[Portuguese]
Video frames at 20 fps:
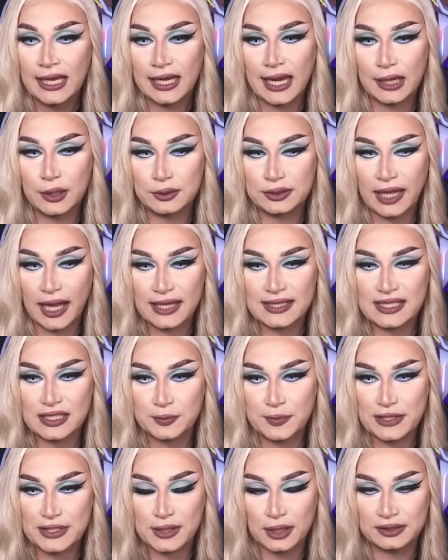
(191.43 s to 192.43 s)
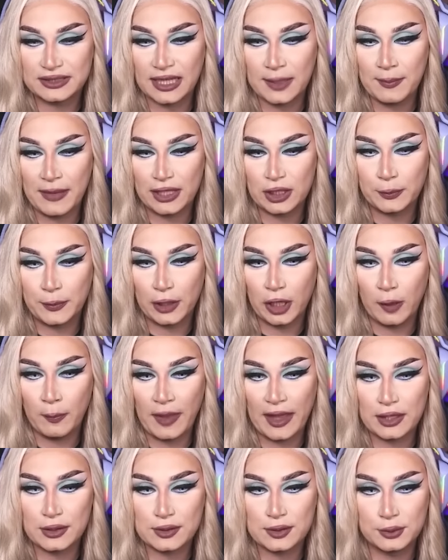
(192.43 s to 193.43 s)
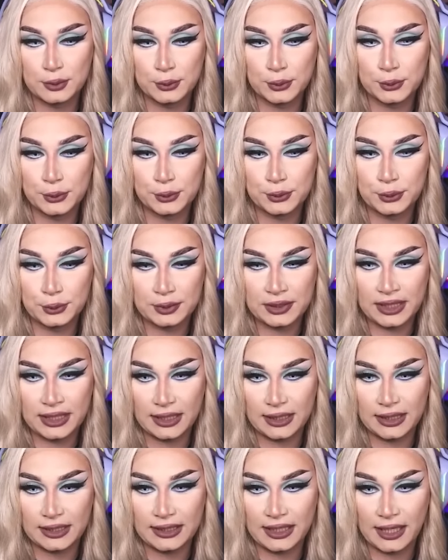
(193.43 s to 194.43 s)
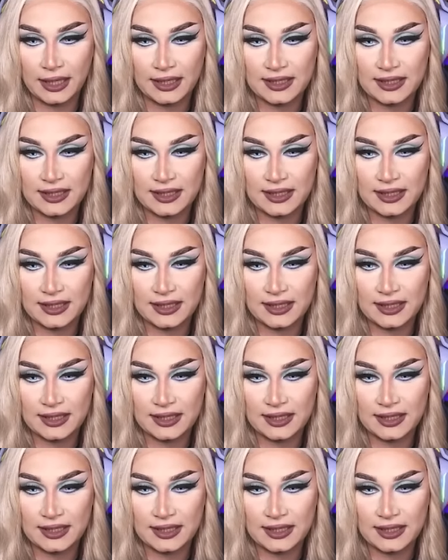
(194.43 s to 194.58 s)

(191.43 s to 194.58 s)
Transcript: Lá no Texas o pessoal tem medo, pelo menos, do, do killer, né?